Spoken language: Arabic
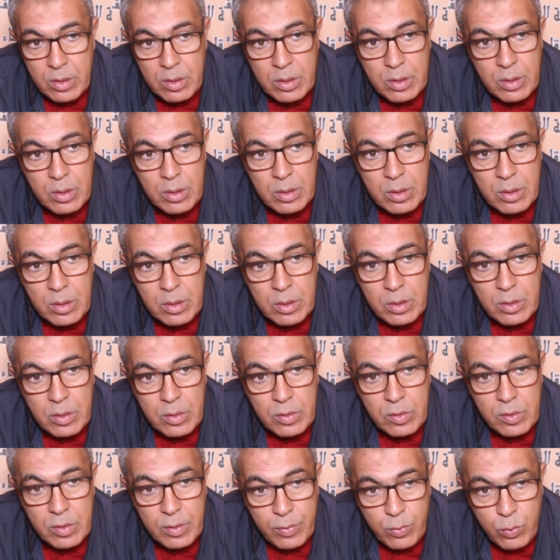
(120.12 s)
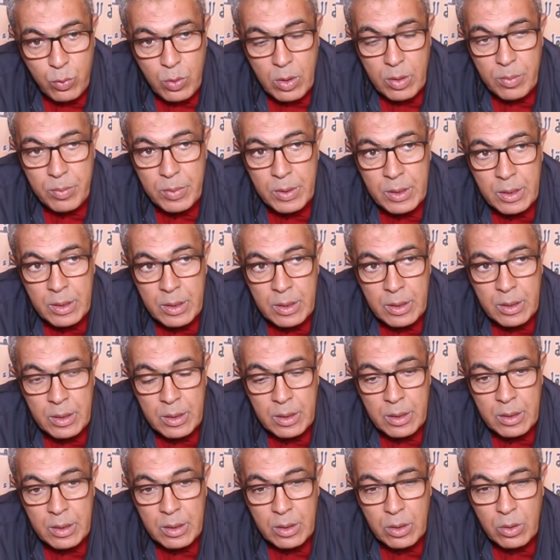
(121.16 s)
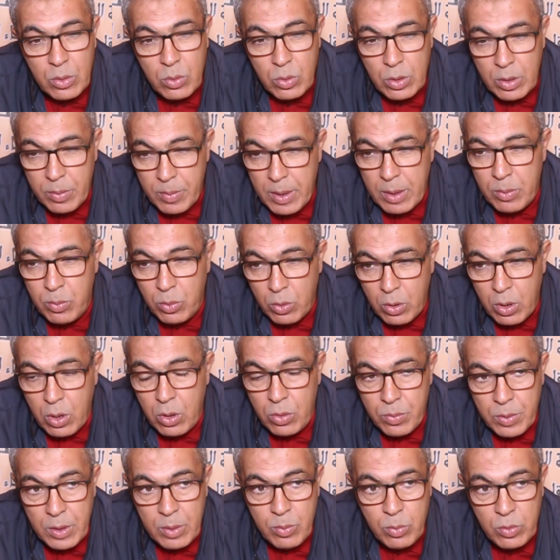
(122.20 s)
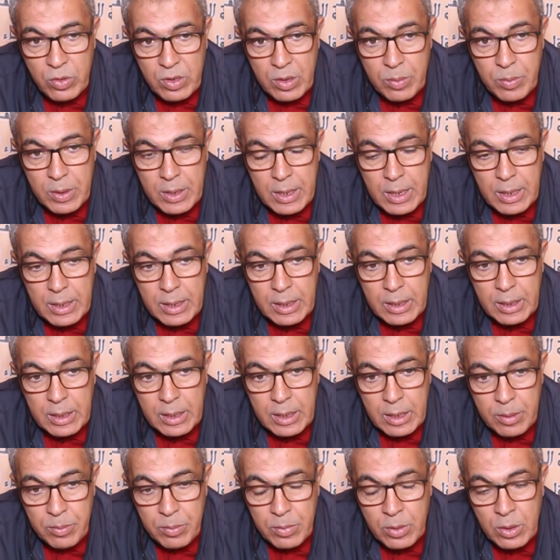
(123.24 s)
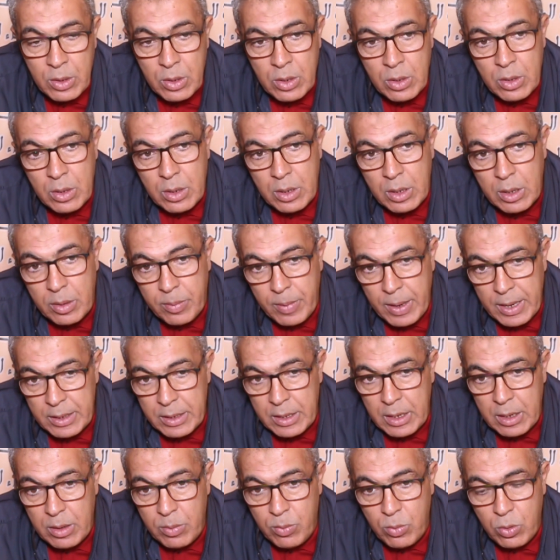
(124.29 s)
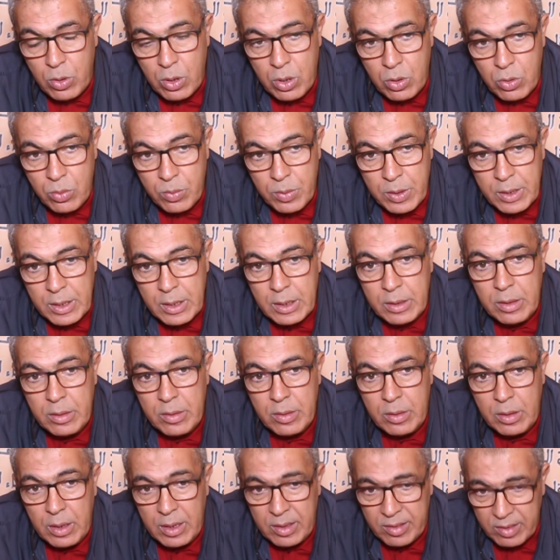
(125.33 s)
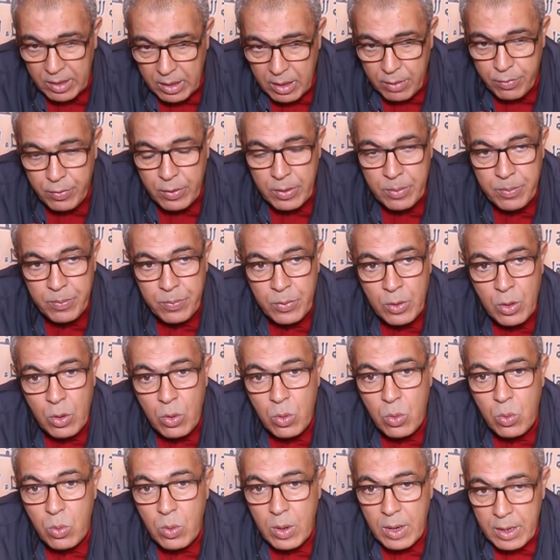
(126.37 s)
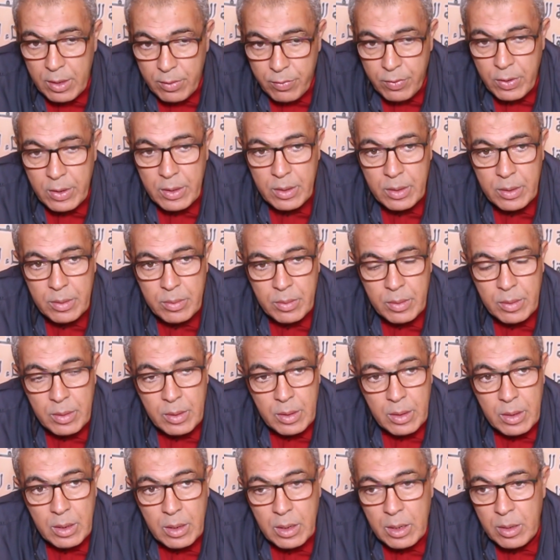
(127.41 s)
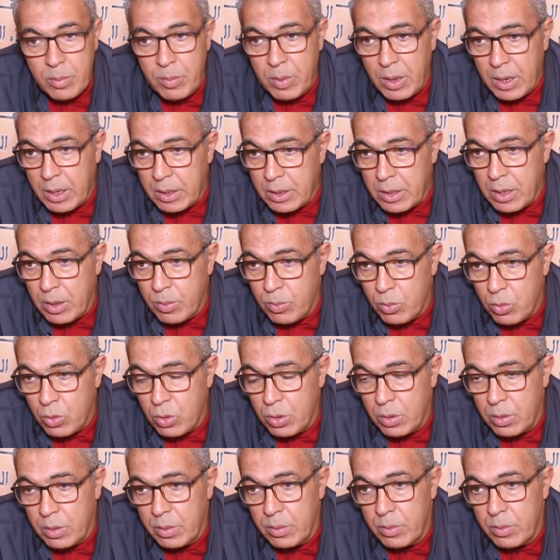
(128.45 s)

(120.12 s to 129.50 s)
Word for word: آه، صفوه من آه، قدماء المقاومين المنتمين لهذا الاقليم أربعة ديال المقاومين اعترافا وعرفانا لما قدموه